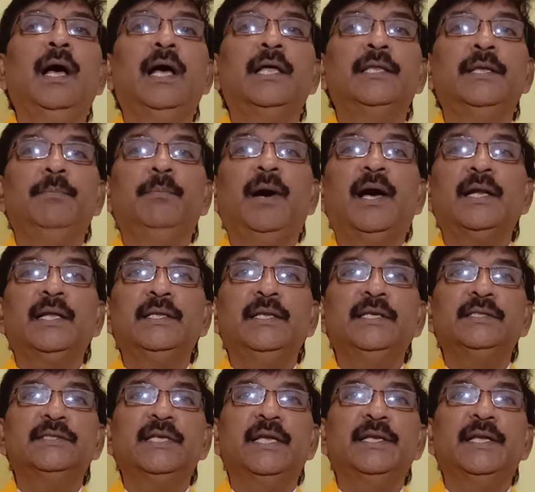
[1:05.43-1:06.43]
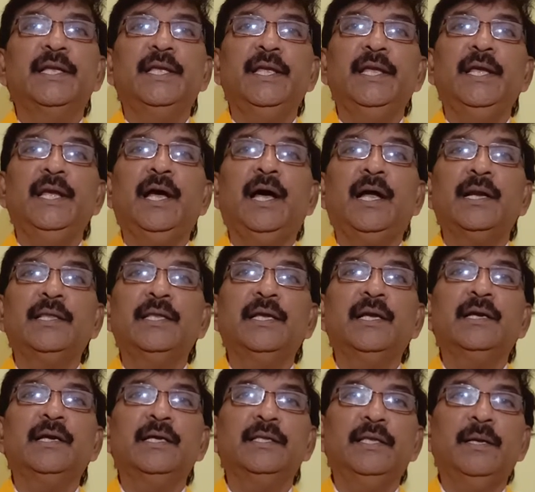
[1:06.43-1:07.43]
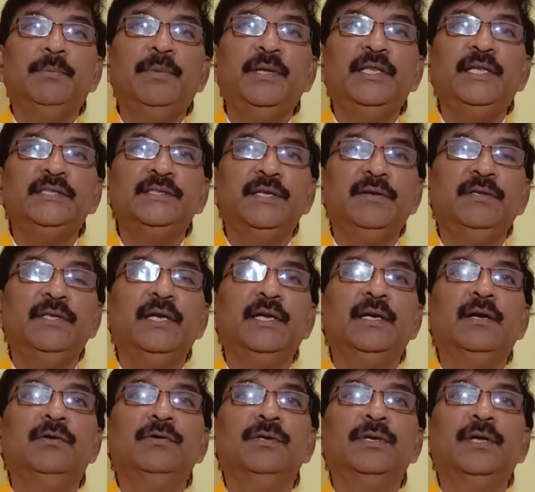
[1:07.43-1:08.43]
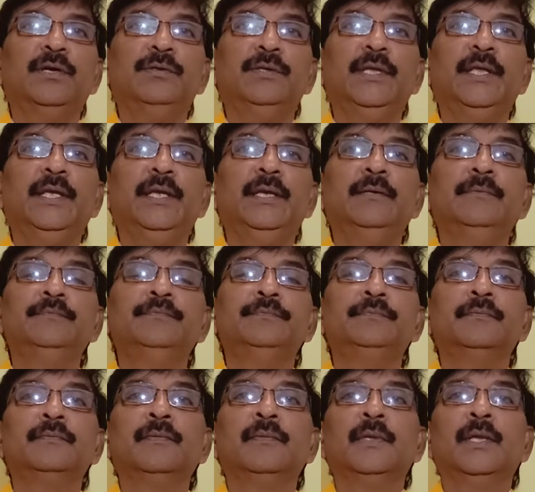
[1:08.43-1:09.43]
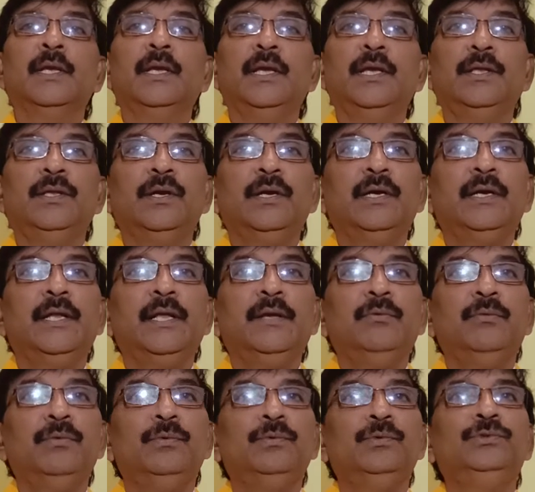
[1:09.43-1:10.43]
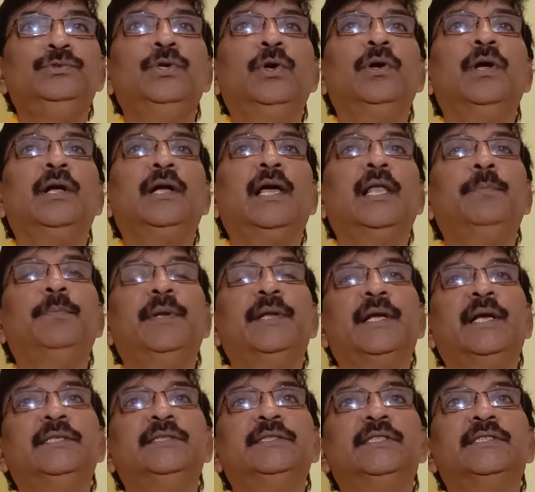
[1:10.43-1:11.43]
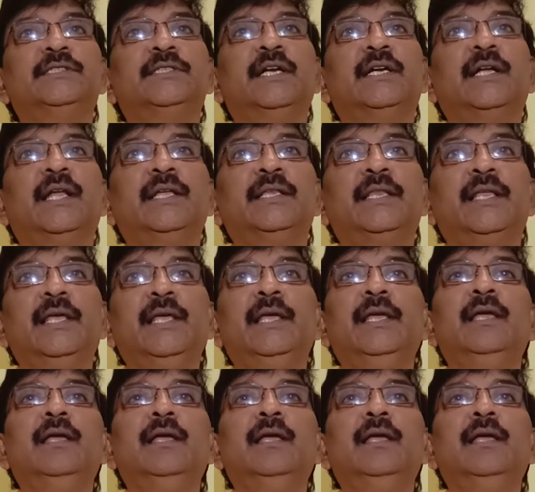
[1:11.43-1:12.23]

అది భారతదేశానికి ఆర్థికంగా దెబ్బతీసే విధంగా ఉంటుంది ఎందుకంటే ఉద్యోగ కల్పన కానీ చేసినట్లయితే